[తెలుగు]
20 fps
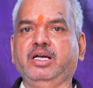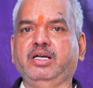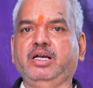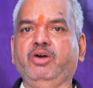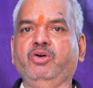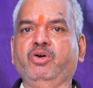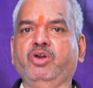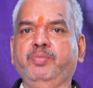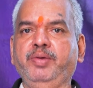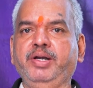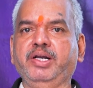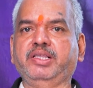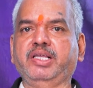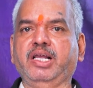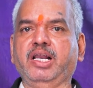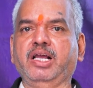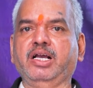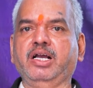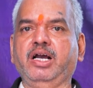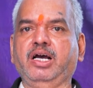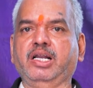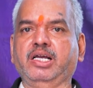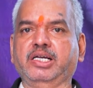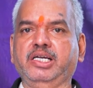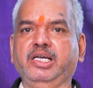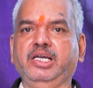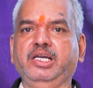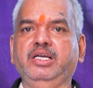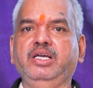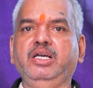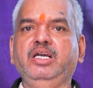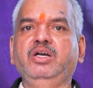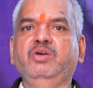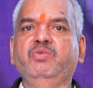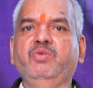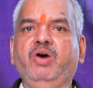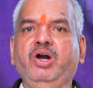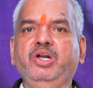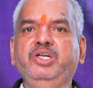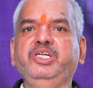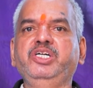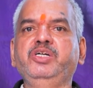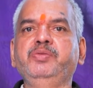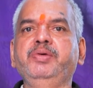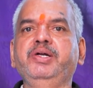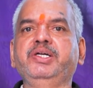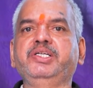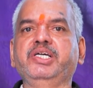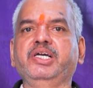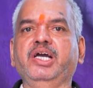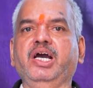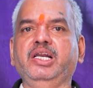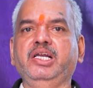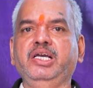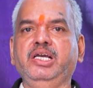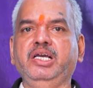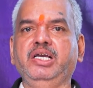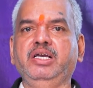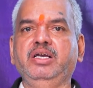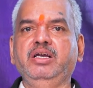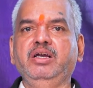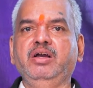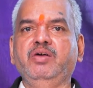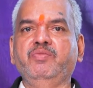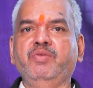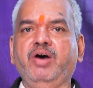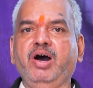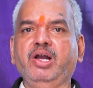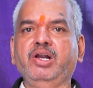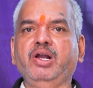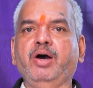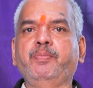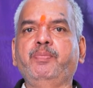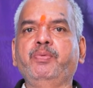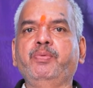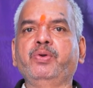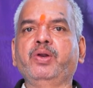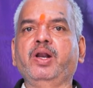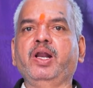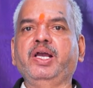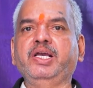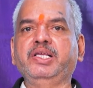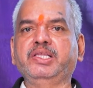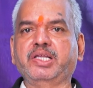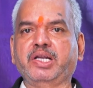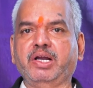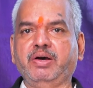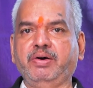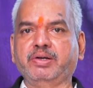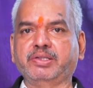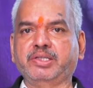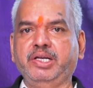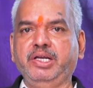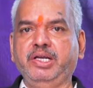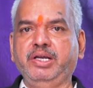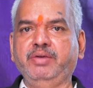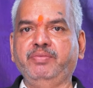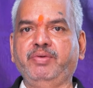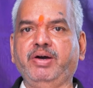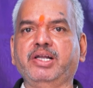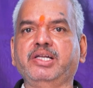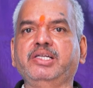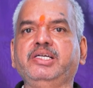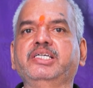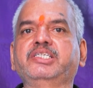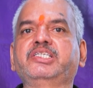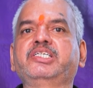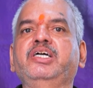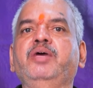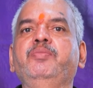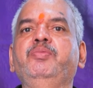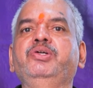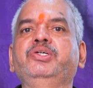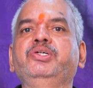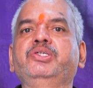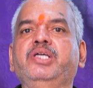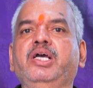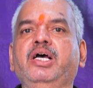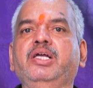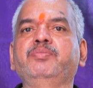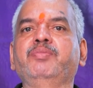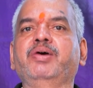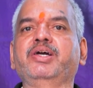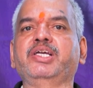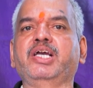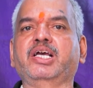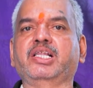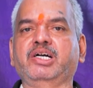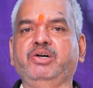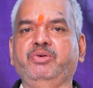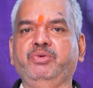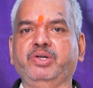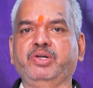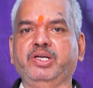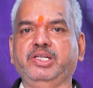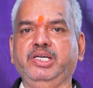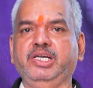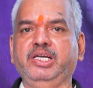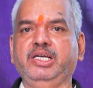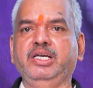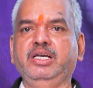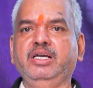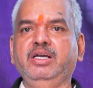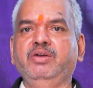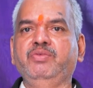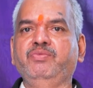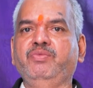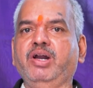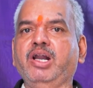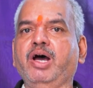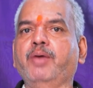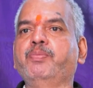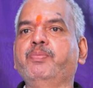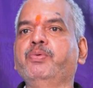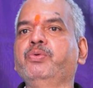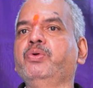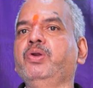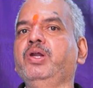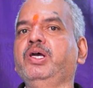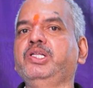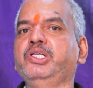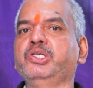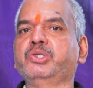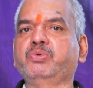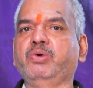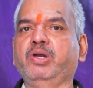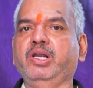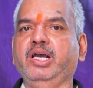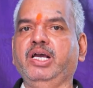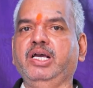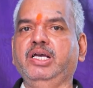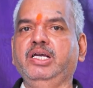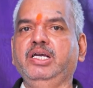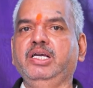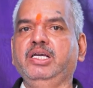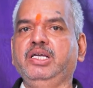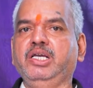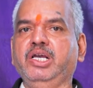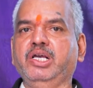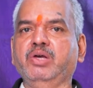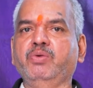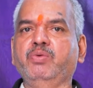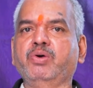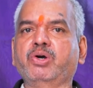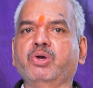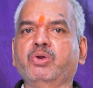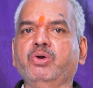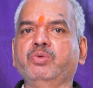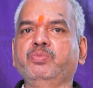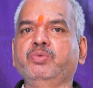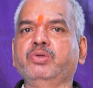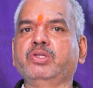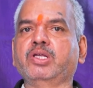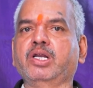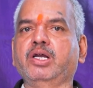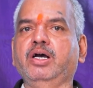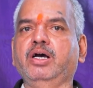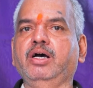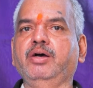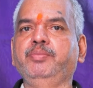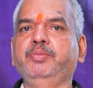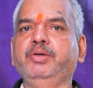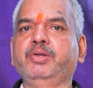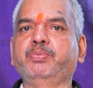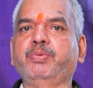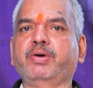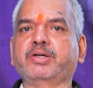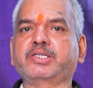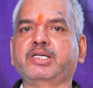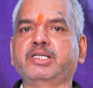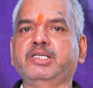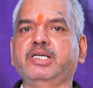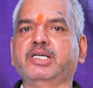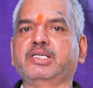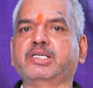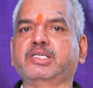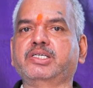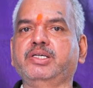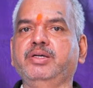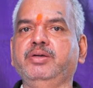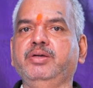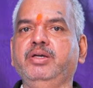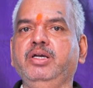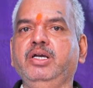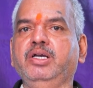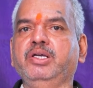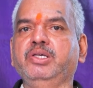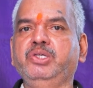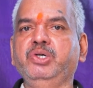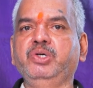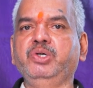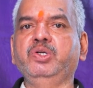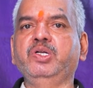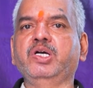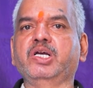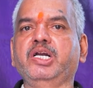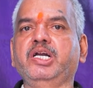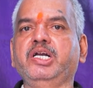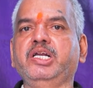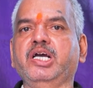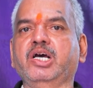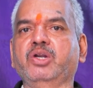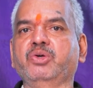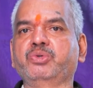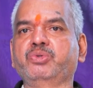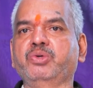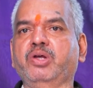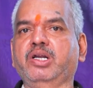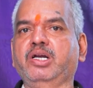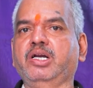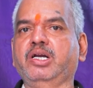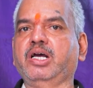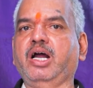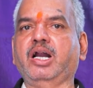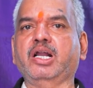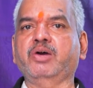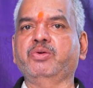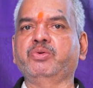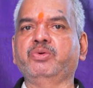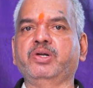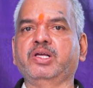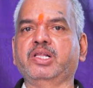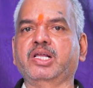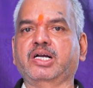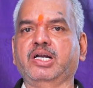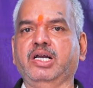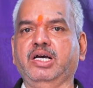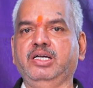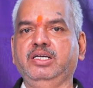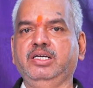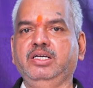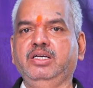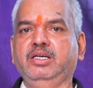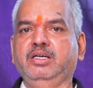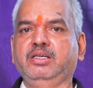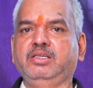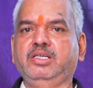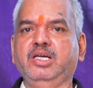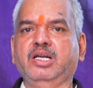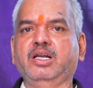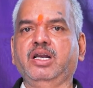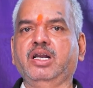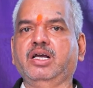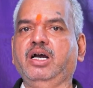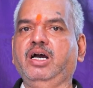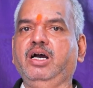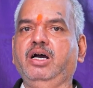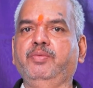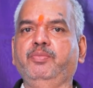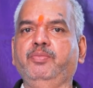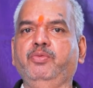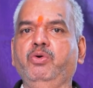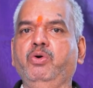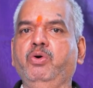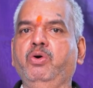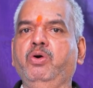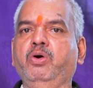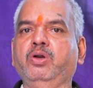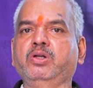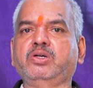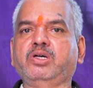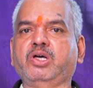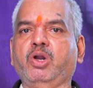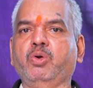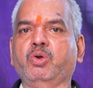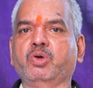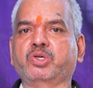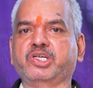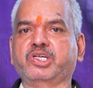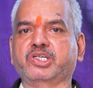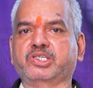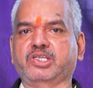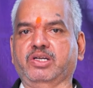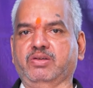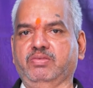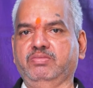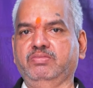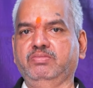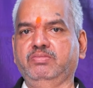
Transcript: గవర్నమెంట్ తెలంగాణకి వాళ్ళు ఇంటిమేట్ చేయాలి వాళ్ళు అప్రూవల్ అయిన తర్వాతనే వాళ్ళని గెస్ట్గా పిలిస్తే అది మర్యాదగా ఉంటుంది వాళ్ళు అప్రూవలే తీసుకోలే ఏదో ఒకరోజు ముందర మీరు ఫంక్షన్ చేసేసి జూనియర్ ఎన్టీఆర్ వస్తున్నారంటే అడవిడ ఉండదు అక్కడ జనరల్గా బోలు క్రౌడ్ వచ్చేస్తారు